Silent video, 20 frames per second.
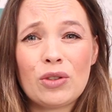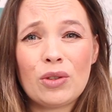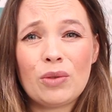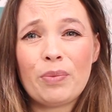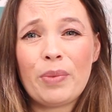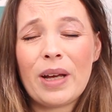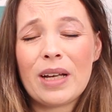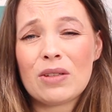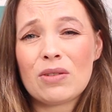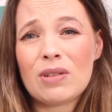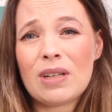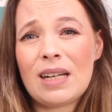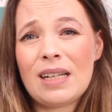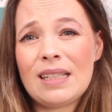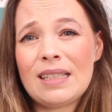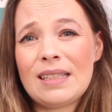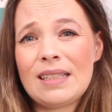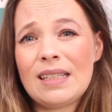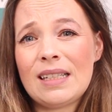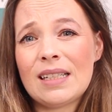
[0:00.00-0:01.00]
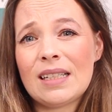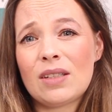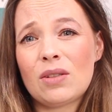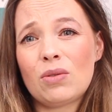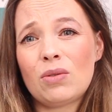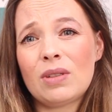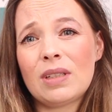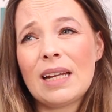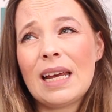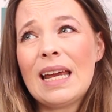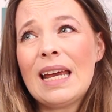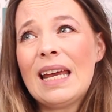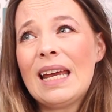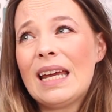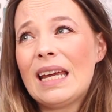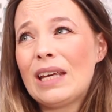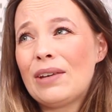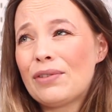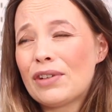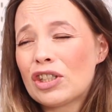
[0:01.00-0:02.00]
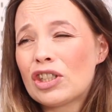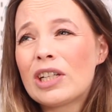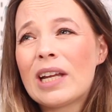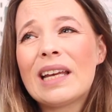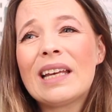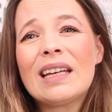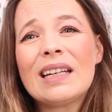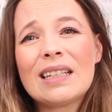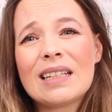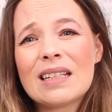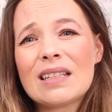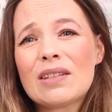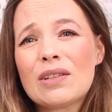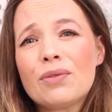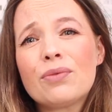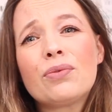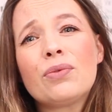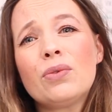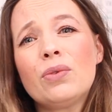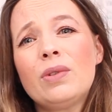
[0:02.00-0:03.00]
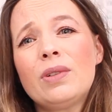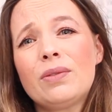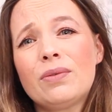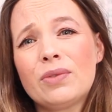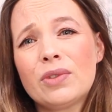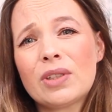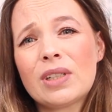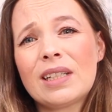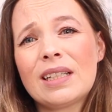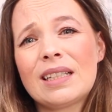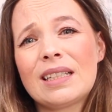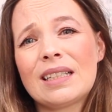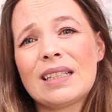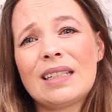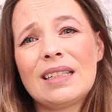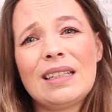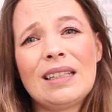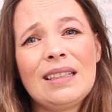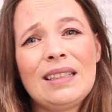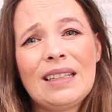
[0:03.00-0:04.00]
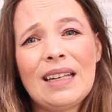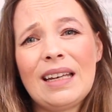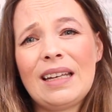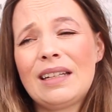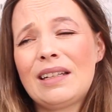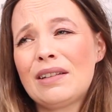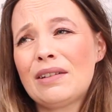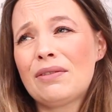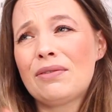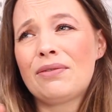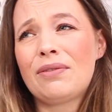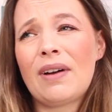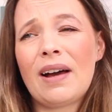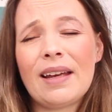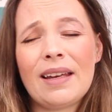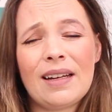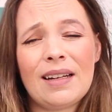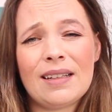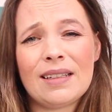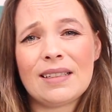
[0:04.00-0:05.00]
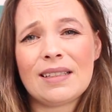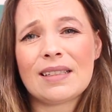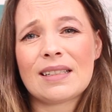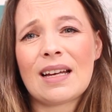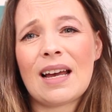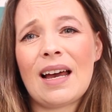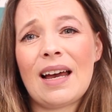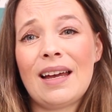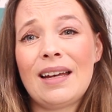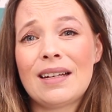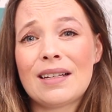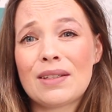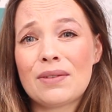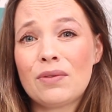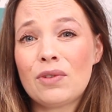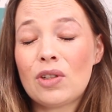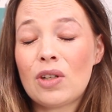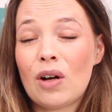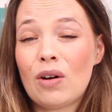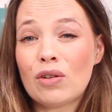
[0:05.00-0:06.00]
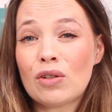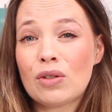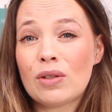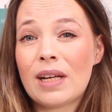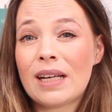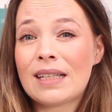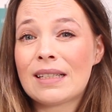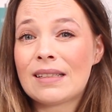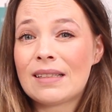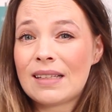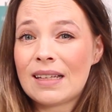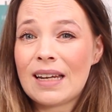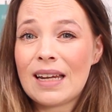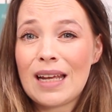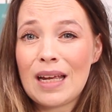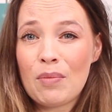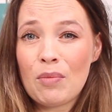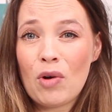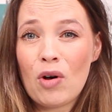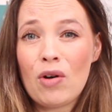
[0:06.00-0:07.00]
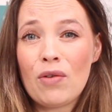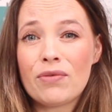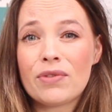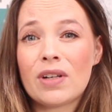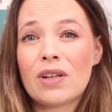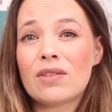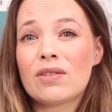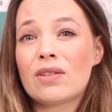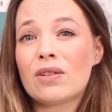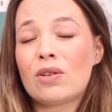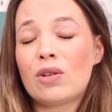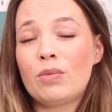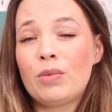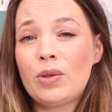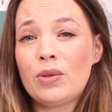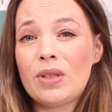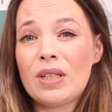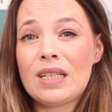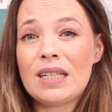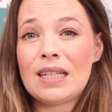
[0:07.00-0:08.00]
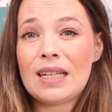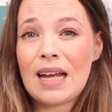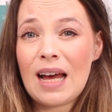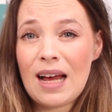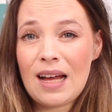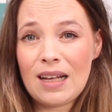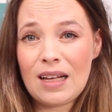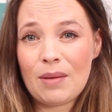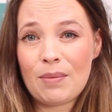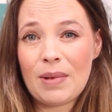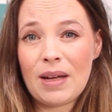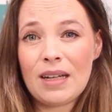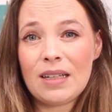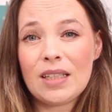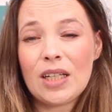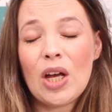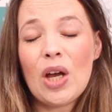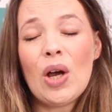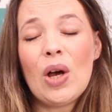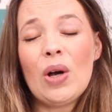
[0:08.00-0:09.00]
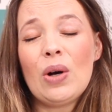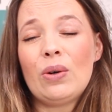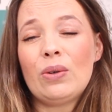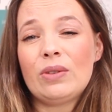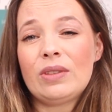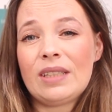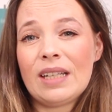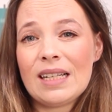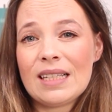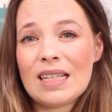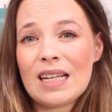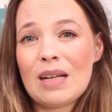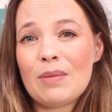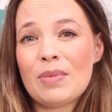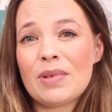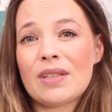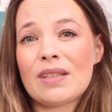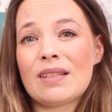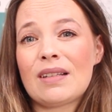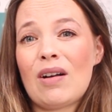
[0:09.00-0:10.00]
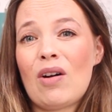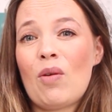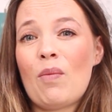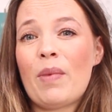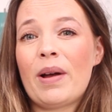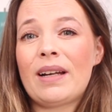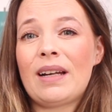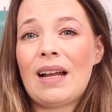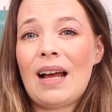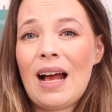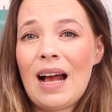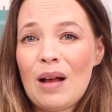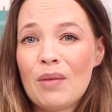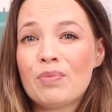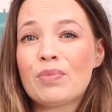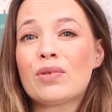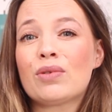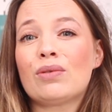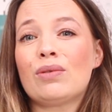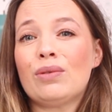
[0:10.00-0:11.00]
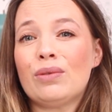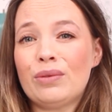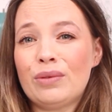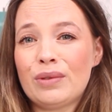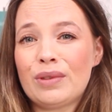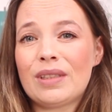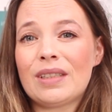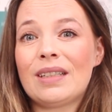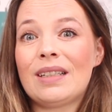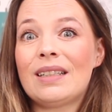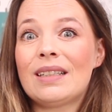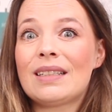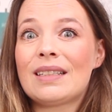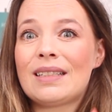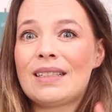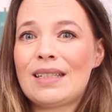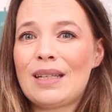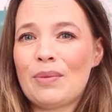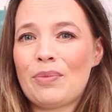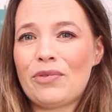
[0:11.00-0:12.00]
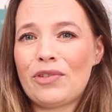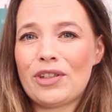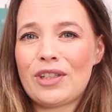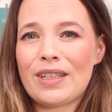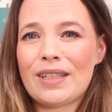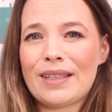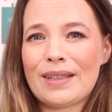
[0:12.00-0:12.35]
schön personalisieren und ich verschenke das Gefühl wirklich jede Feierlichkeit. Es wurde auch schon extrem extrem oft aus der Community nachgemacht und deshalb ist es auch mein absoluter Tipp für